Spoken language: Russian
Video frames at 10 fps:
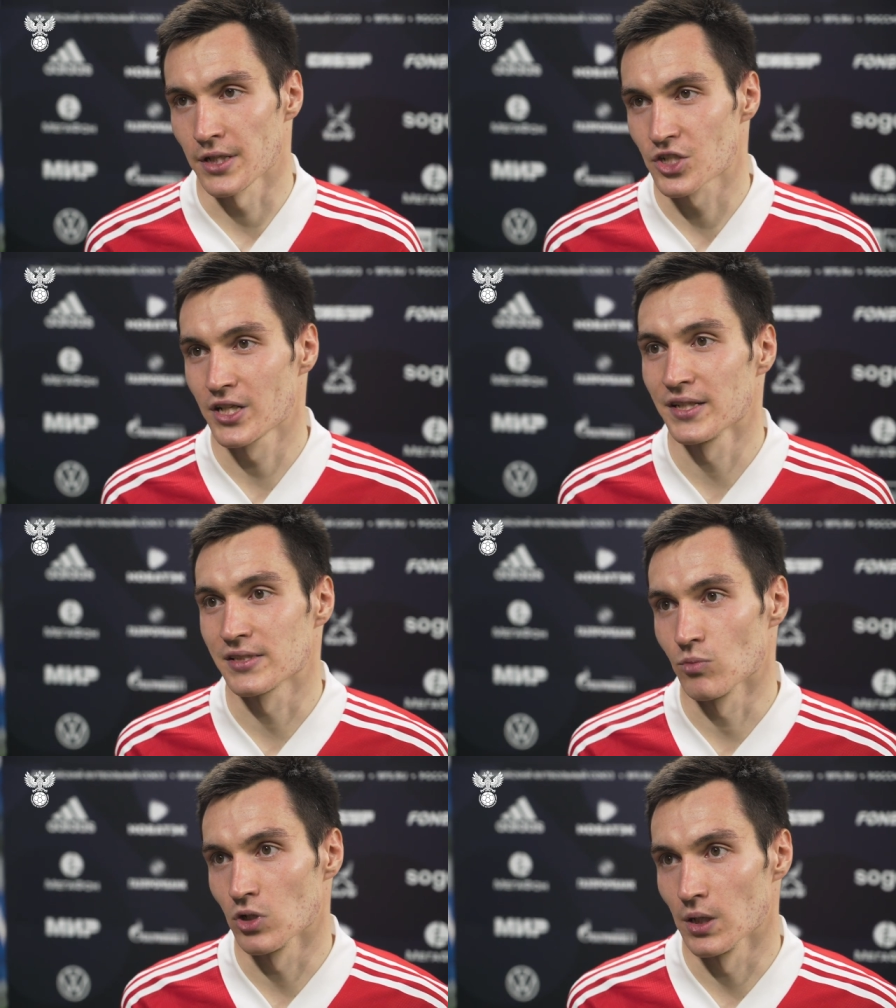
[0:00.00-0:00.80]
Три очка,
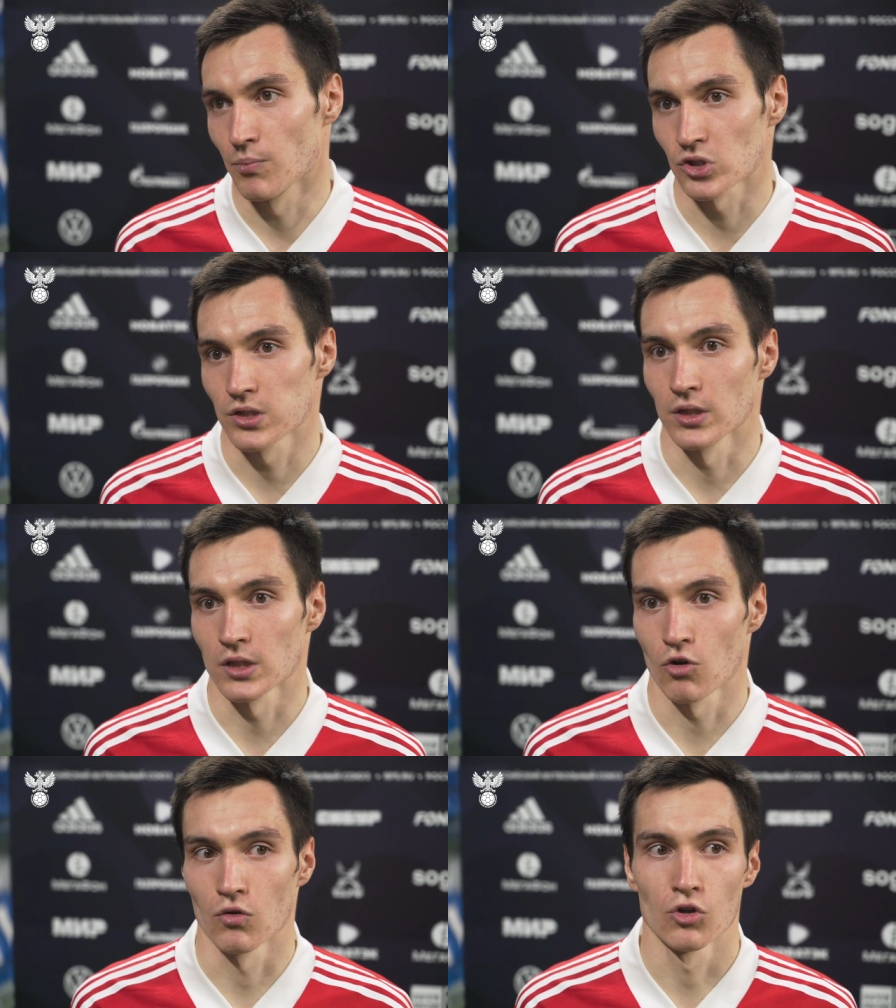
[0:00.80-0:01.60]
тем более после
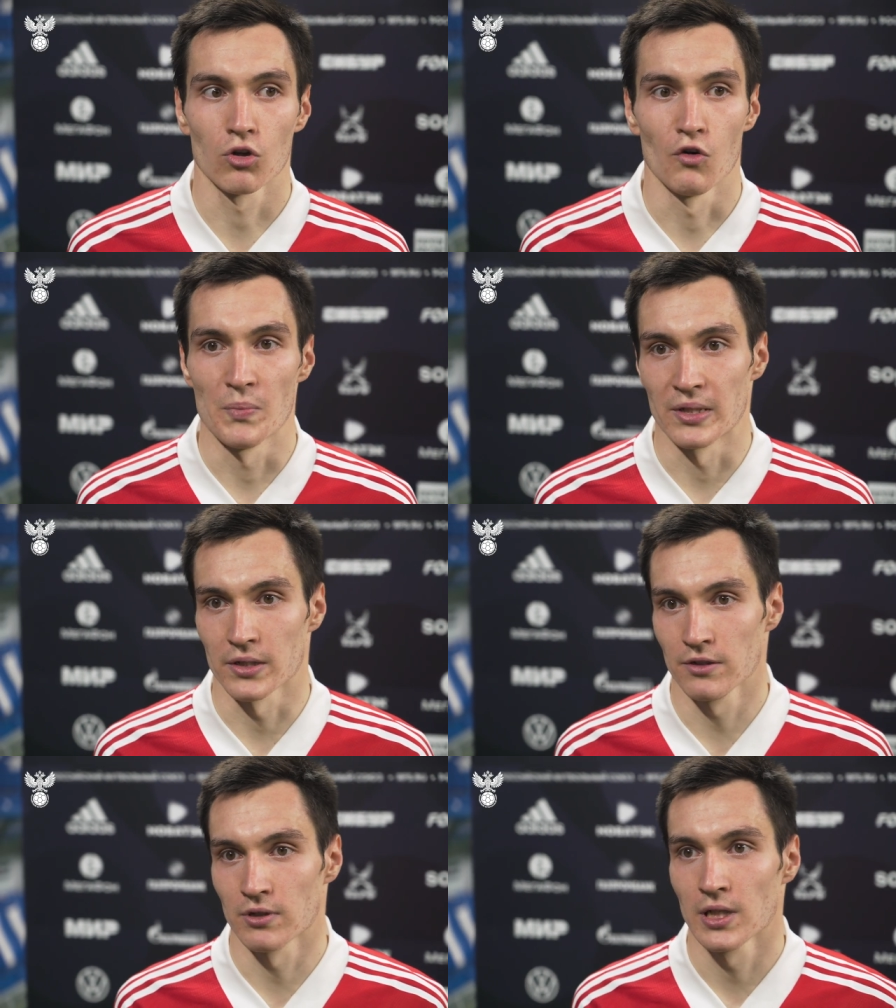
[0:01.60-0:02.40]
такого долгого
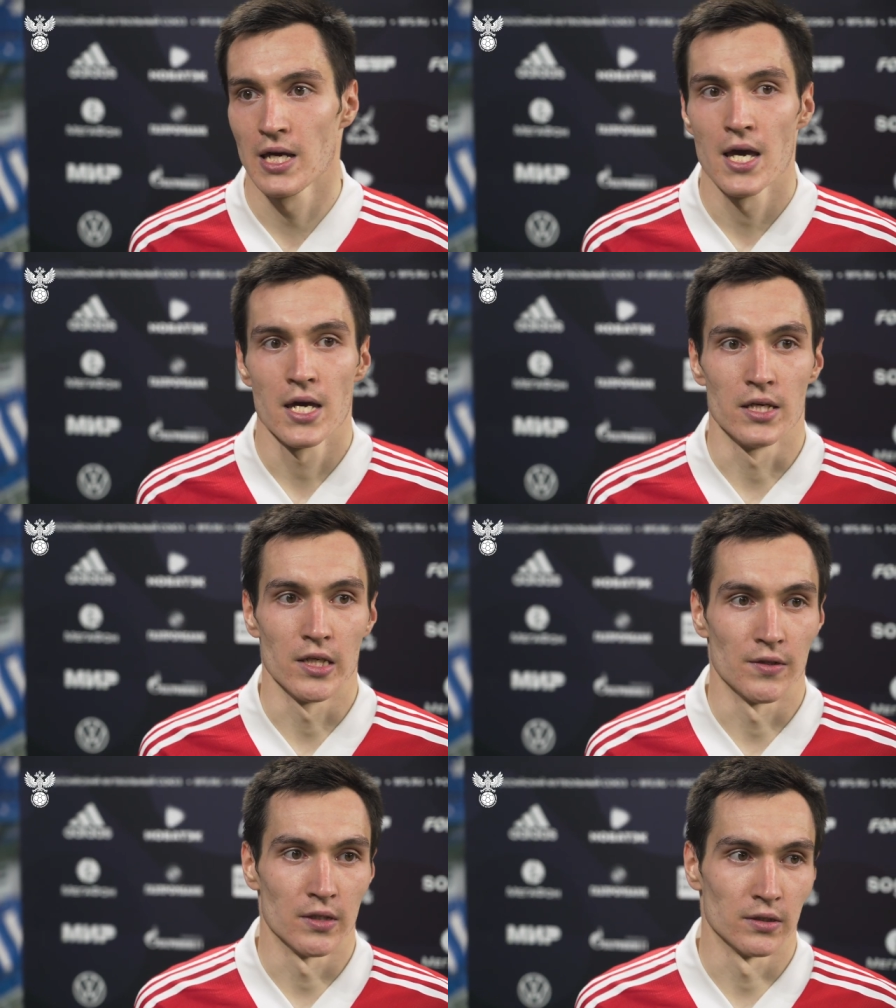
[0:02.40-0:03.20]
перерыва
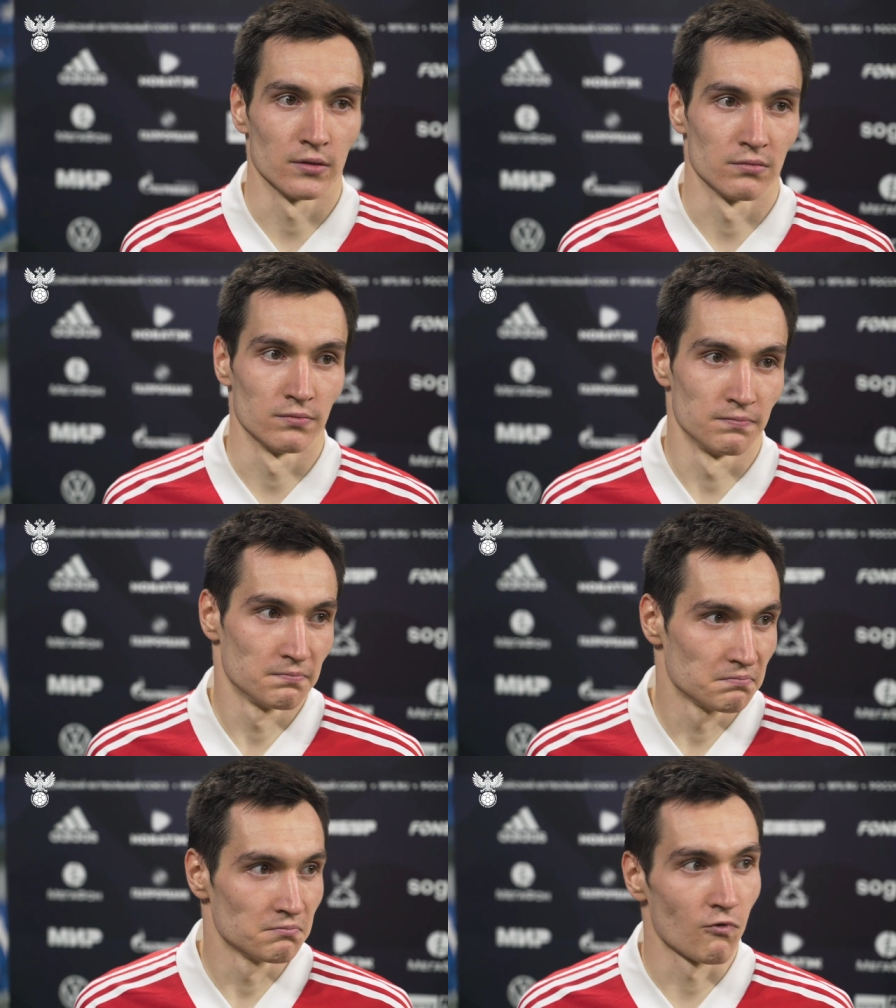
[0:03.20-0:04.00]
и
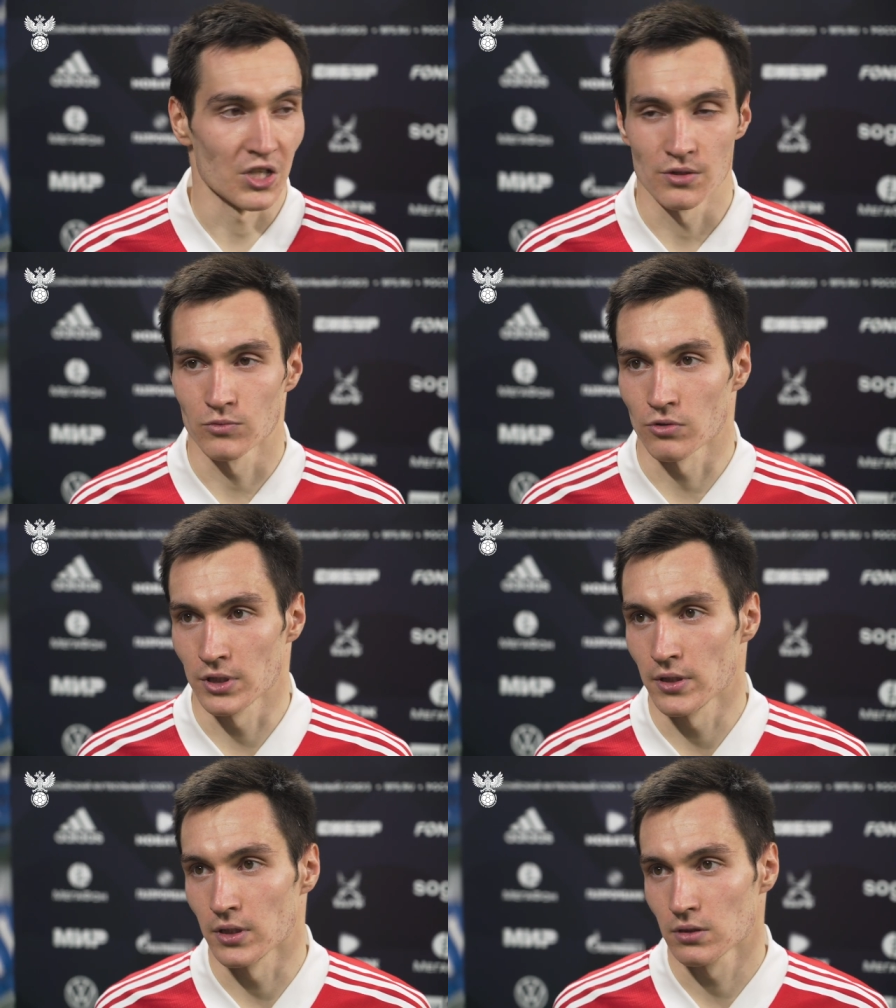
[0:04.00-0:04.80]
в важном
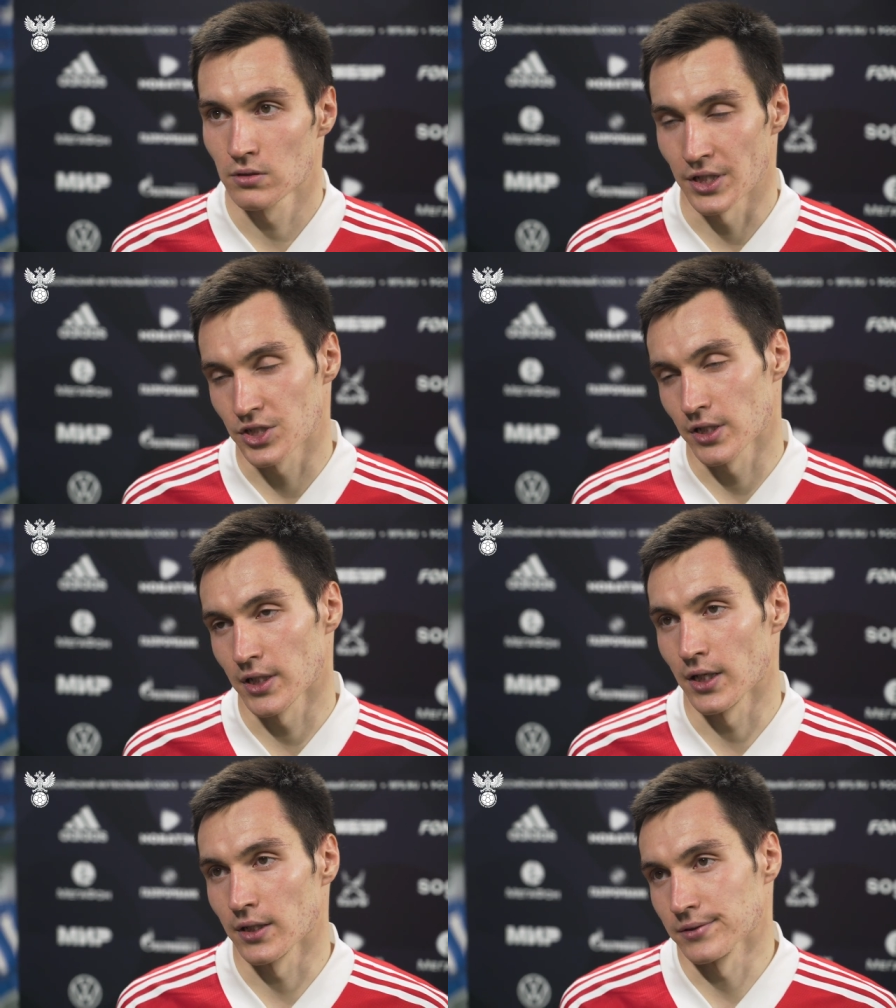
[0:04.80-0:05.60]
турнире три
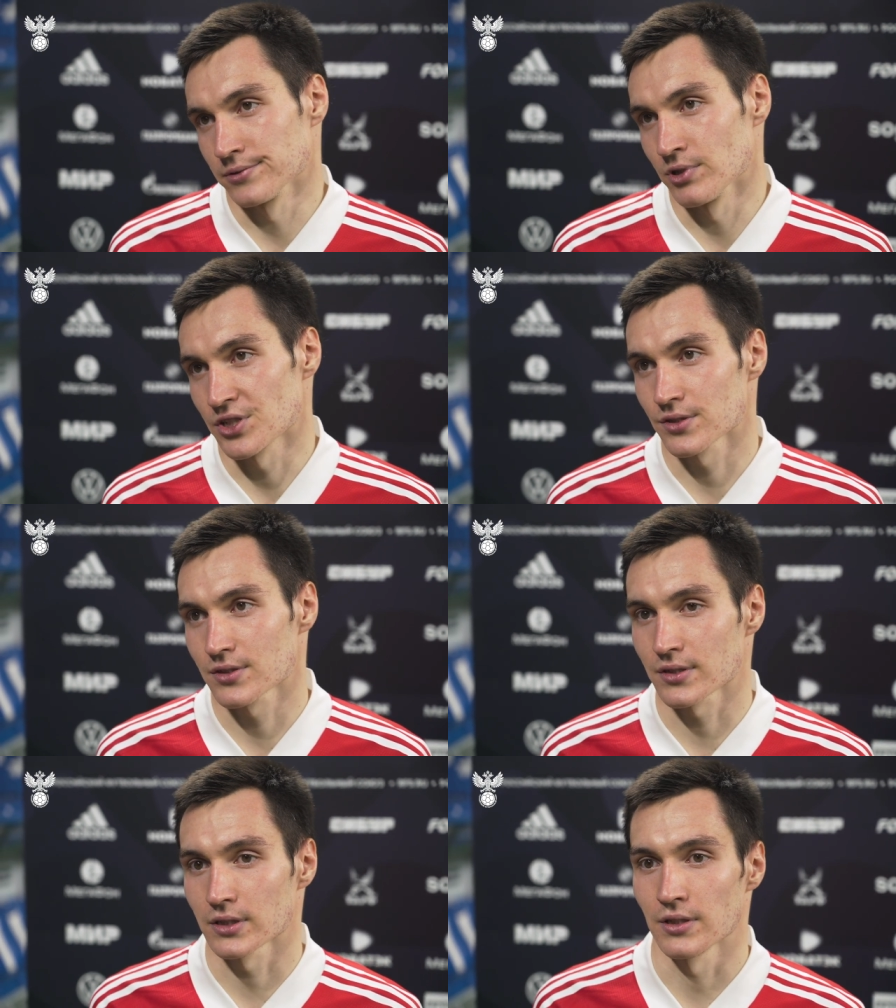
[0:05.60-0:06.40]
очка удачно
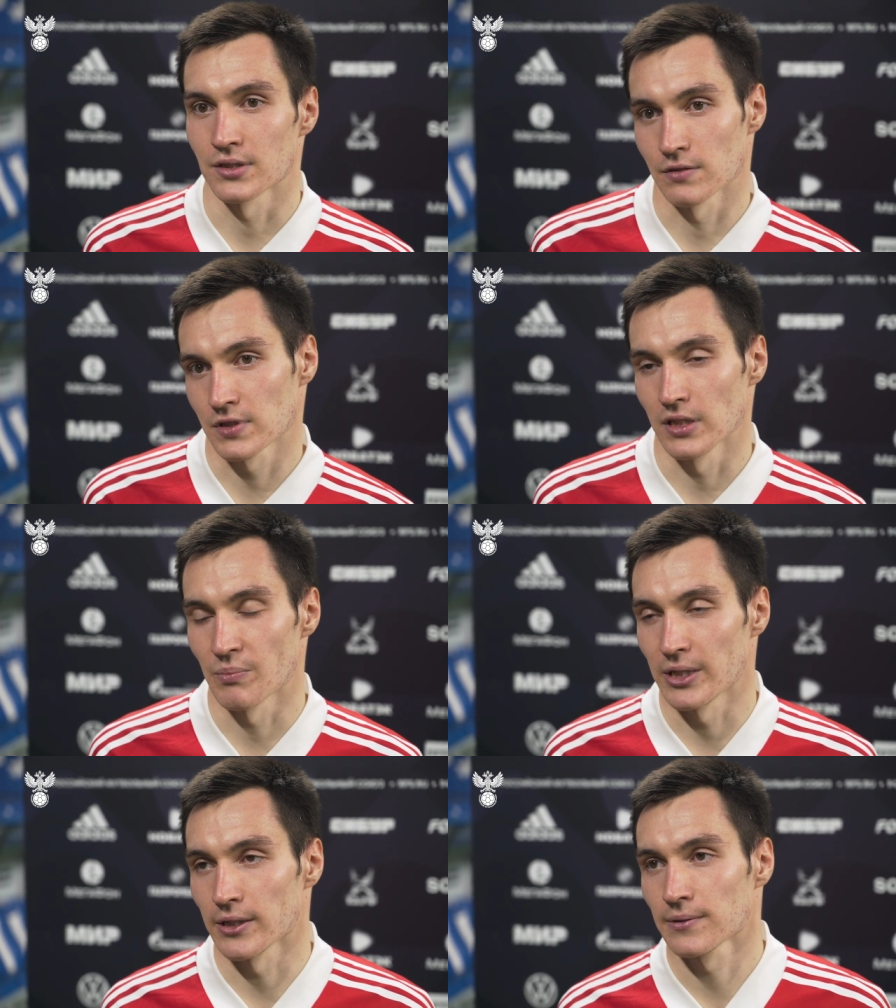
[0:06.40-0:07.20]
стартовать, это всегда
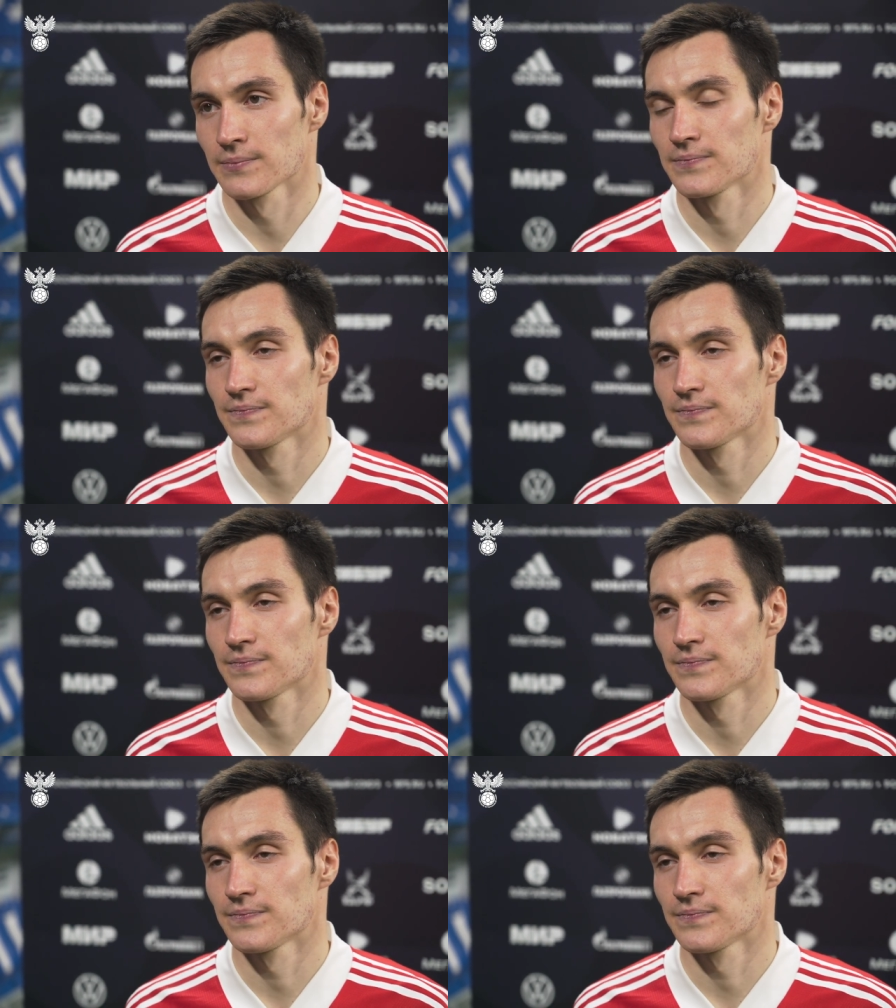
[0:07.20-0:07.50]
приятно.